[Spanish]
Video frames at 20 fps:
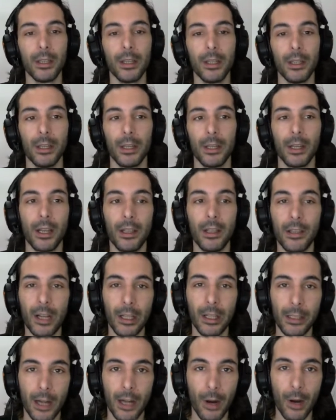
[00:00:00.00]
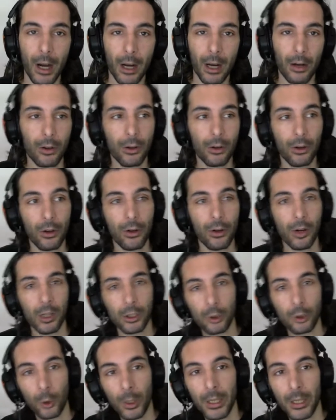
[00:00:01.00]
Que entre el trabajo, el
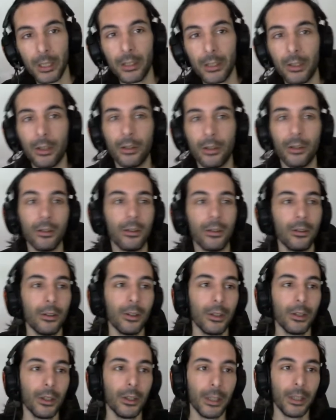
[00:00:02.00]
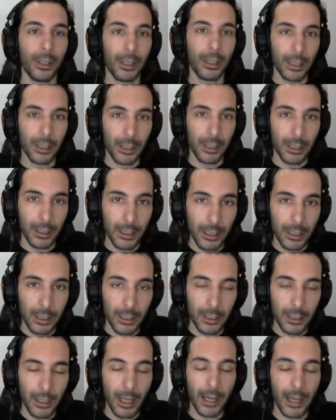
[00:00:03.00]
sueño
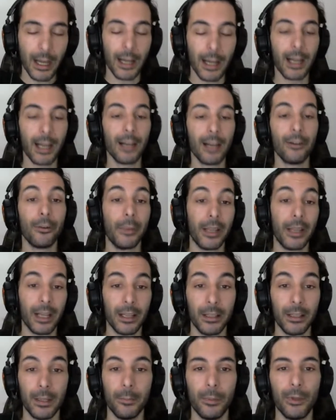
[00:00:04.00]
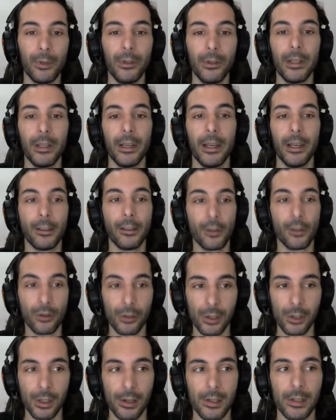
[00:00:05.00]
y el canal no me dejan tiempo.
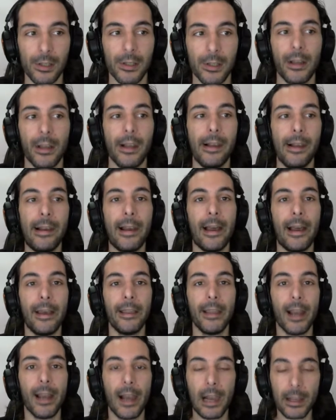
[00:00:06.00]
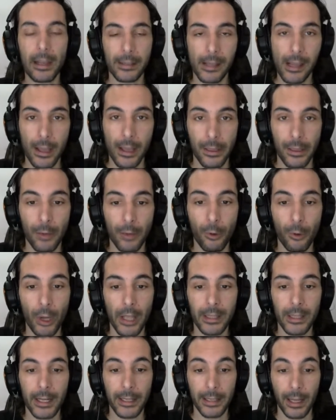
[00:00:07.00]
Entonces, la idea es la siguiente. Voy a
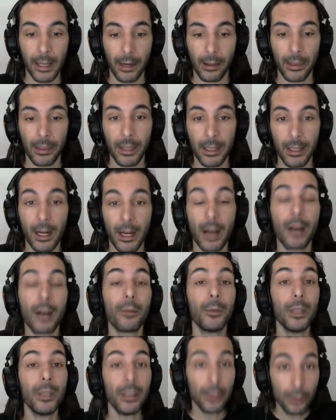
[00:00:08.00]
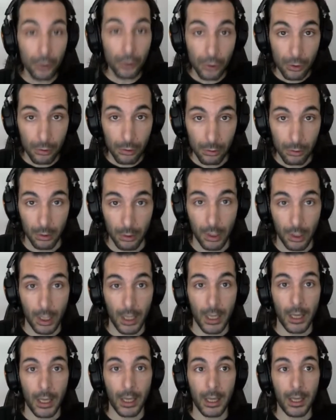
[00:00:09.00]
tratar de traer vídeos
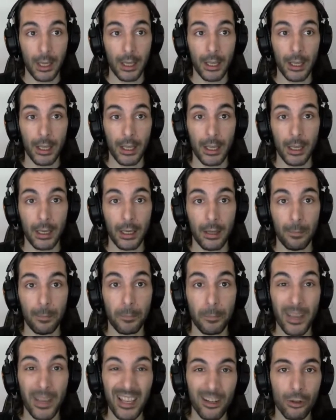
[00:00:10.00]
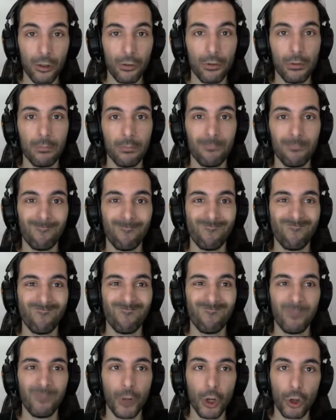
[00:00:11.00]
eh, pero
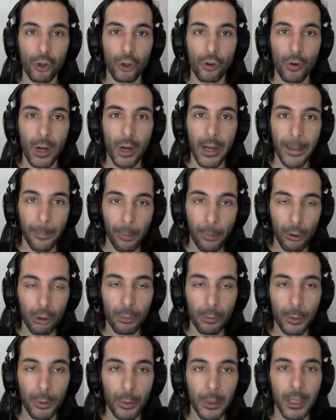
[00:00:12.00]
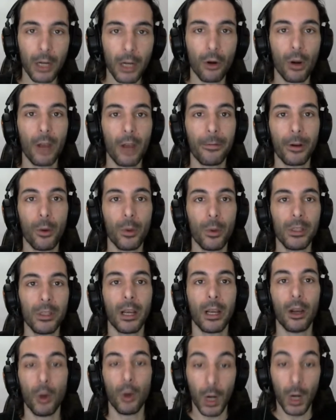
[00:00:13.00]
mm, no les puedo prometer con la frecuencia
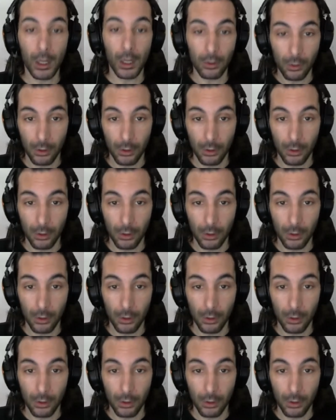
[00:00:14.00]
que lo hago.